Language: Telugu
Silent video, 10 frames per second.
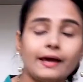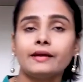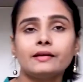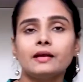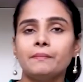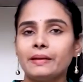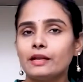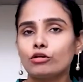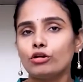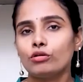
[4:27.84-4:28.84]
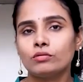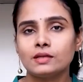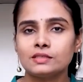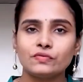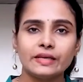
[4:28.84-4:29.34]
డైరెక్ట్గా మిల్క్లో
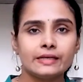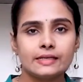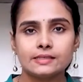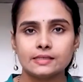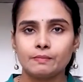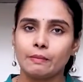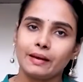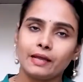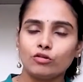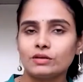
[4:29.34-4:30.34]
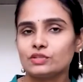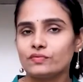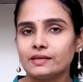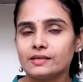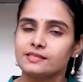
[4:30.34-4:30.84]
ఉన్న స్వీట్నెస్ పపాయలో ఉన్న
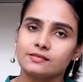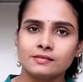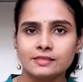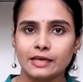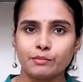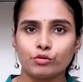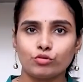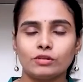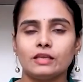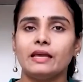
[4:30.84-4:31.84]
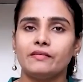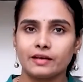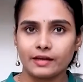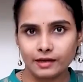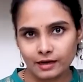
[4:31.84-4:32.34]
స్వీట్నెస్ సరిపోతుంది
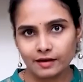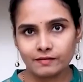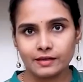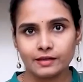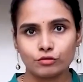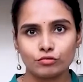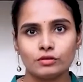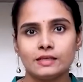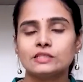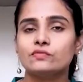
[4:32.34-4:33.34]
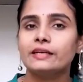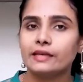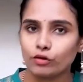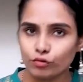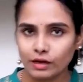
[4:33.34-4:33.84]
ఎవరికైనా కావాలి అనుకుంటే
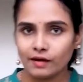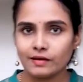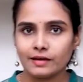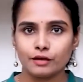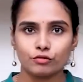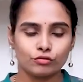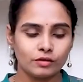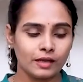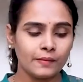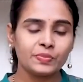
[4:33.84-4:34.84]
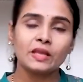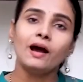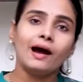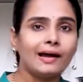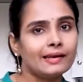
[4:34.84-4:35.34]
స్వీట్ ఎక్కువ కావాలి అనుకుంటే
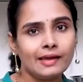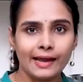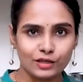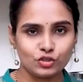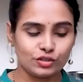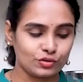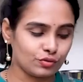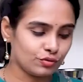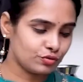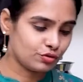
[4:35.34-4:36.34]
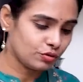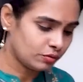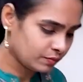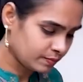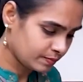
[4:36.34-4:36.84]
హనీ యాడ్ చేసుకోవచ్చు